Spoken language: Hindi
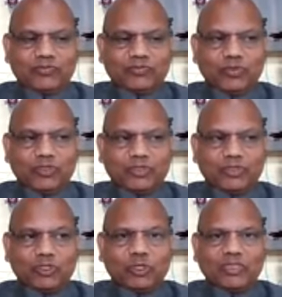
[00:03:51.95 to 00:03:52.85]
वो
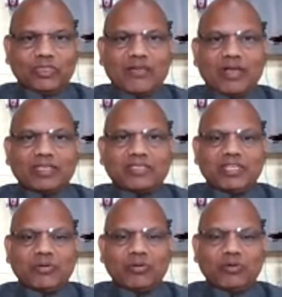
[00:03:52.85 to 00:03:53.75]
शुद्धावास
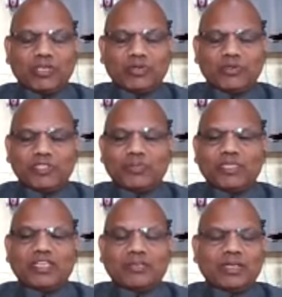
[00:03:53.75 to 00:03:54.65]
देवलोक है उसमें
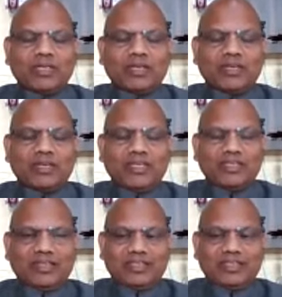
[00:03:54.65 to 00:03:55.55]
जन्म ग्रहण नहीं
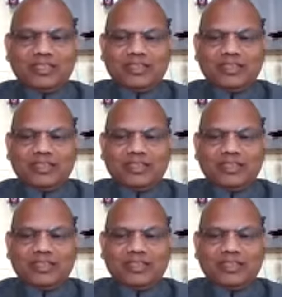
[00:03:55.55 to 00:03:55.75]
करते